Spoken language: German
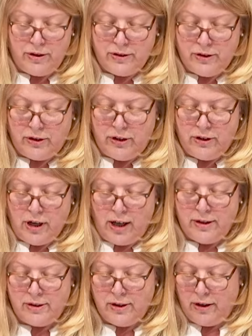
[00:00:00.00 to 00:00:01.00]
das ist die
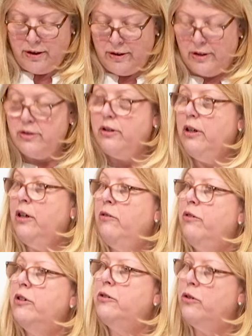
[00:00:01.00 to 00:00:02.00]
Tatsache, dass die
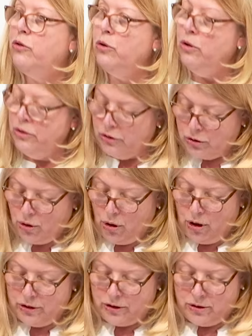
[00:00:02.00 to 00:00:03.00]

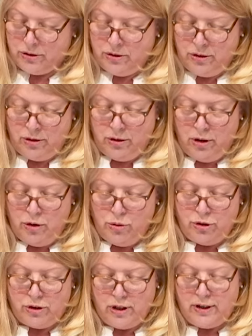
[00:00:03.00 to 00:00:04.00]
Investitionskosten
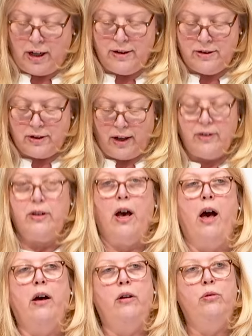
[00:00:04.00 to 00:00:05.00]
durch das Land seit
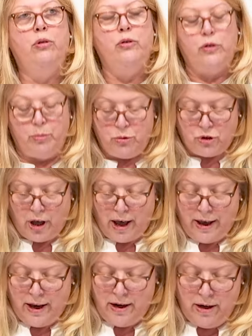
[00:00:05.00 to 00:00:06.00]
Jahren nur zum
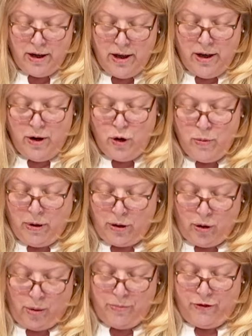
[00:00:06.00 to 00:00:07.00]
Teil
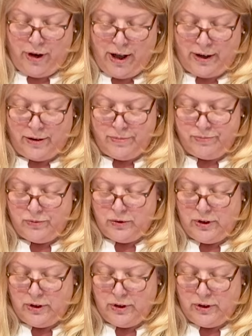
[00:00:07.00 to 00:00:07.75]
übernommen werden.